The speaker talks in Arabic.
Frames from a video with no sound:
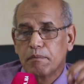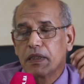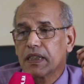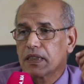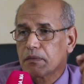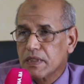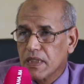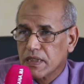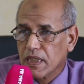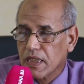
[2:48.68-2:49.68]
ما هي
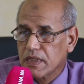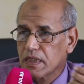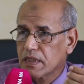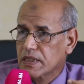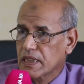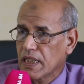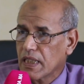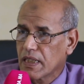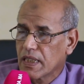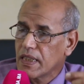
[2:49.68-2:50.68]
مصادر هذا
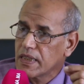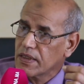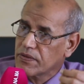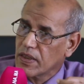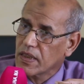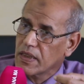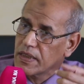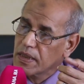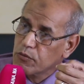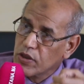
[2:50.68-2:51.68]
السلع هل هي فعلا
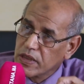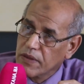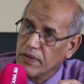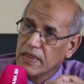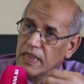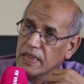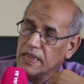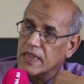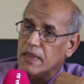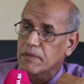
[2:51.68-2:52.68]
عندها مواصفات اللي
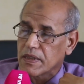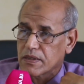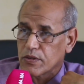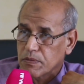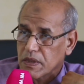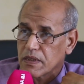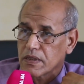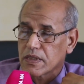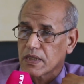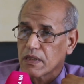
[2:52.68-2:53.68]
هي تحمي
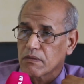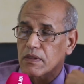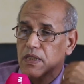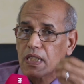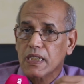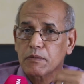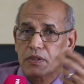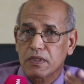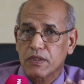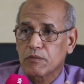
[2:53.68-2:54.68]
الإنسان والله
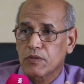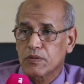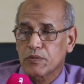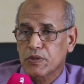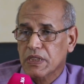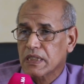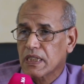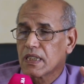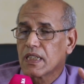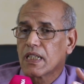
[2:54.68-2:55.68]
غير
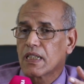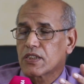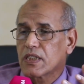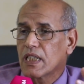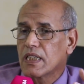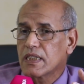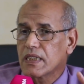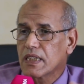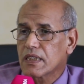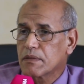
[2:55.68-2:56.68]
مجرد أشياء
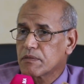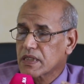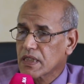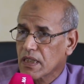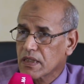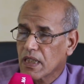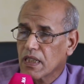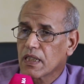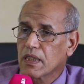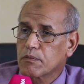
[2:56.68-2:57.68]
اللي هي تم
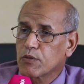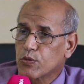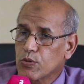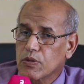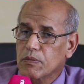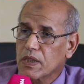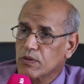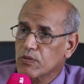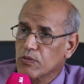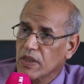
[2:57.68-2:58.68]
استيرادها بدون ما
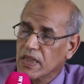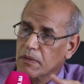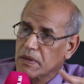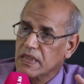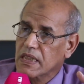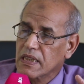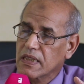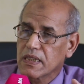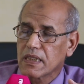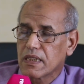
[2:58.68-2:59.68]
يكون هناك مصادر
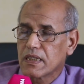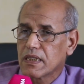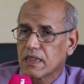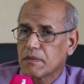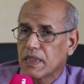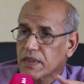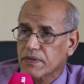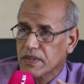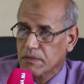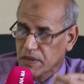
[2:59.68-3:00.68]

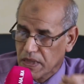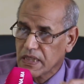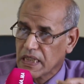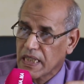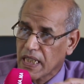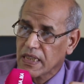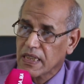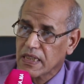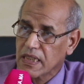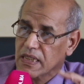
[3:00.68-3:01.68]
لمعرفة مصادرها
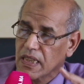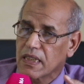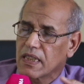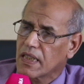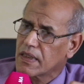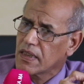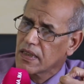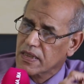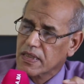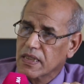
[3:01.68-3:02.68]
الحقيقية ديال لا
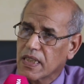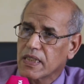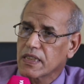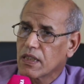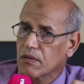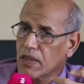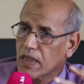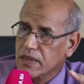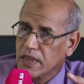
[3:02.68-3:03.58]
الصناعية ولا